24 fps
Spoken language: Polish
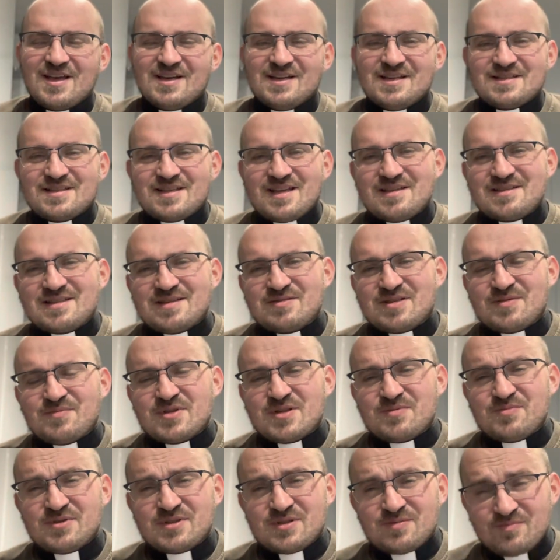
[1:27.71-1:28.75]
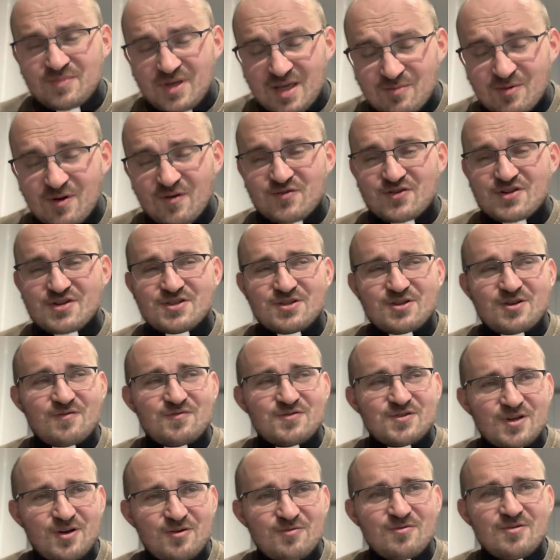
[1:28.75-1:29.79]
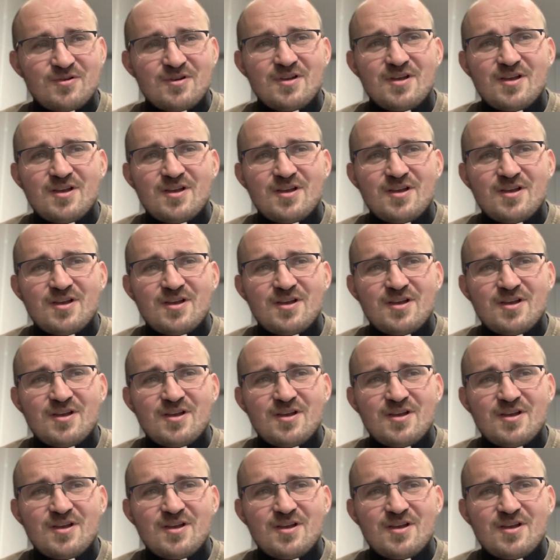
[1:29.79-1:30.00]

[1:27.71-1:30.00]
zachęcam Ciebie, żebyś mimo wszystko wziął